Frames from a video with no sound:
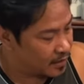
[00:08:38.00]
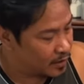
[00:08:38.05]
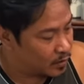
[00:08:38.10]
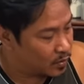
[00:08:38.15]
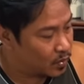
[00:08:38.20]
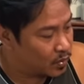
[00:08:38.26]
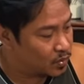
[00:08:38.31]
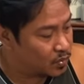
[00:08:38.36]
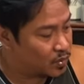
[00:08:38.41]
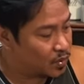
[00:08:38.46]

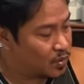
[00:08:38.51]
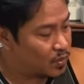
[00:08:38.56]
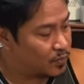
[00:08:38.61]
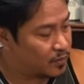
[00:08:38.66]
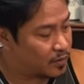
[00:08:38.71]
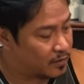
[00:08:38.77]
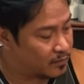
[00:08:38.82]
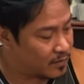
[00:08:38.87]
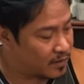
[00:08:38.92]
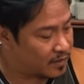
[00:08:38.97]
Kinokontrol po
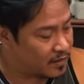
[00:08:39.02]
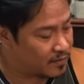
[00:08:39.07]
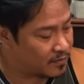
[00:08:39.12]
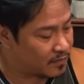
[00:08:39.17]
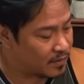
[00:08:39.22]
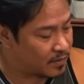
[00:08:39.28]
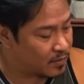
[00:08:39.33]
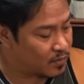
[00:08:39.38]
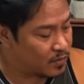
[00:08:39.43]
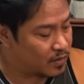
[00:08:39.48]
ng mga
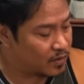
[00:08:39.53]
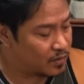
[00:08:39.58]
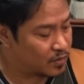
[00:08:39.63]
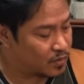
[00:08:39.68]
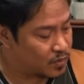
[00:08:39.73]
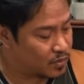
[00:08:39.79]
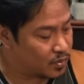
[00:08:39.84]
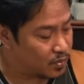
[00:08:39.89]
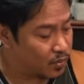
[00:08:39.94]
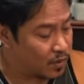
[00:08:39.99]
magulang
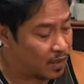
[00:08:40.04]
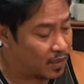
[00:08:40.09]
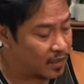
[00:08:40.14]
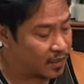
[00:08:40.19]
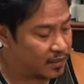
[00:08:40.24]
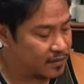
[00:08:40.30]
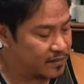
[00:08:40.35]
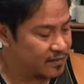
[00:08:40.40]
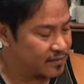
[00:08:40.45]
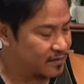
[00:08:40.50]
yung sugar